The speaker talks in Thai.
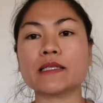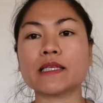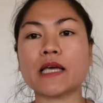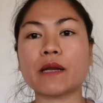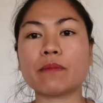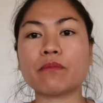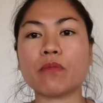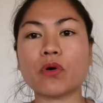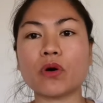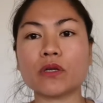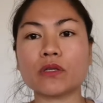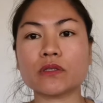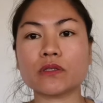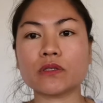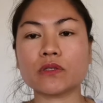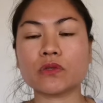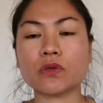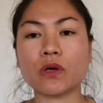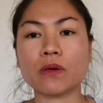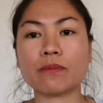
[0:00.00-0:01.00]
ชั้นบน
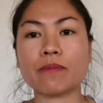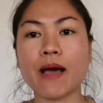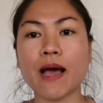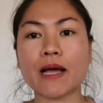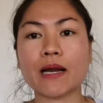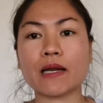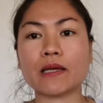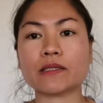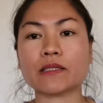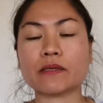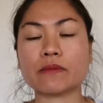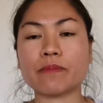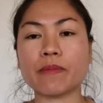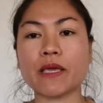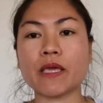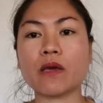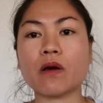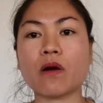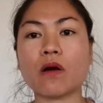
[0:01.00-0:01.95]
ส่วนมากและจะมี